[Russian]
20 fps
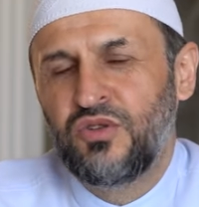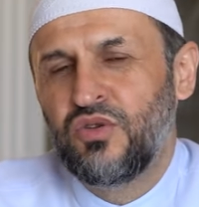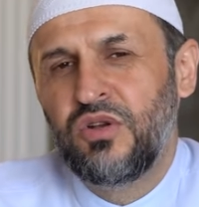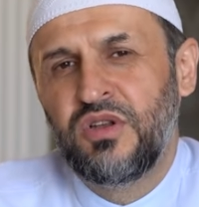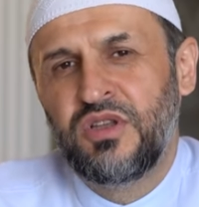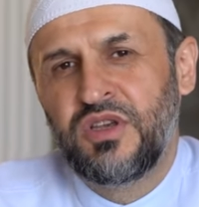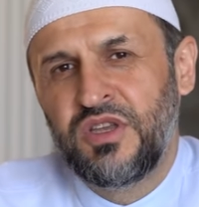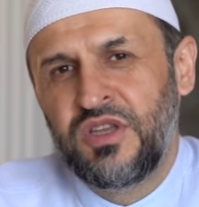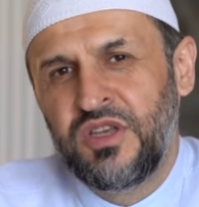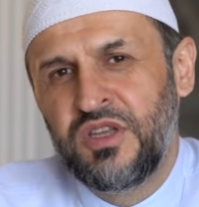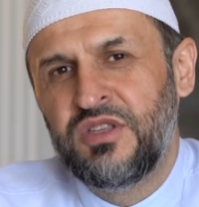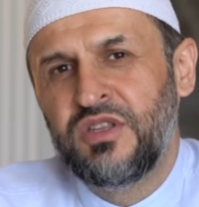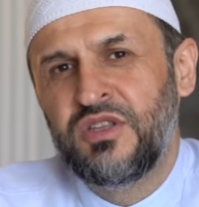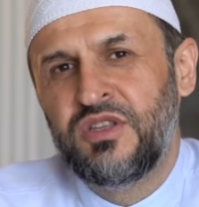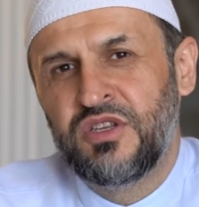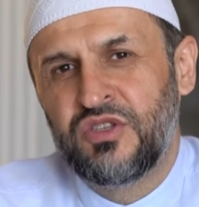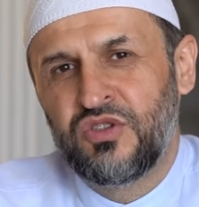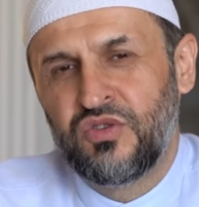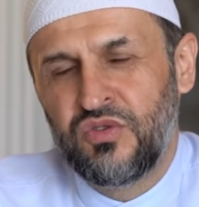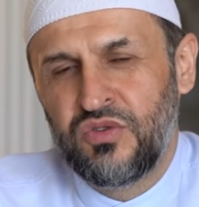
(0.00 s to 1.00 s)
только эти
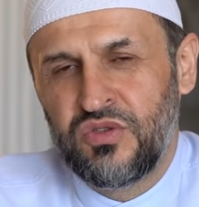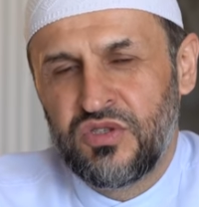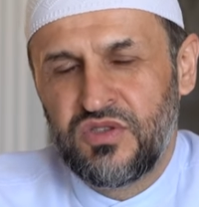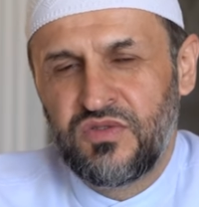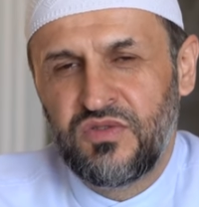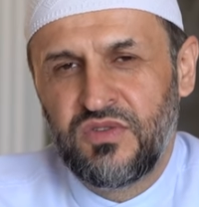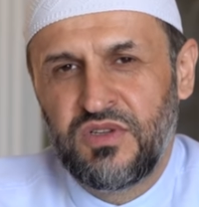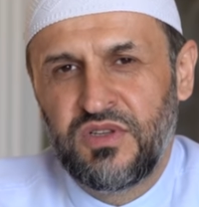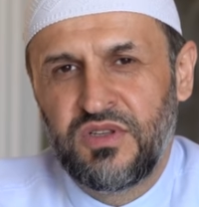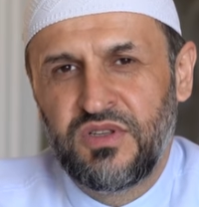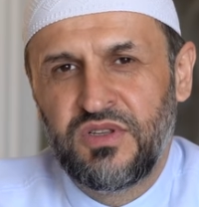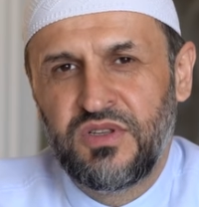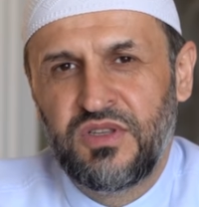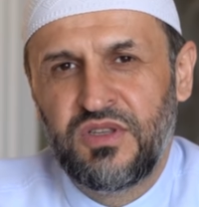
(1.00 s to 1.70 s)
достоинства,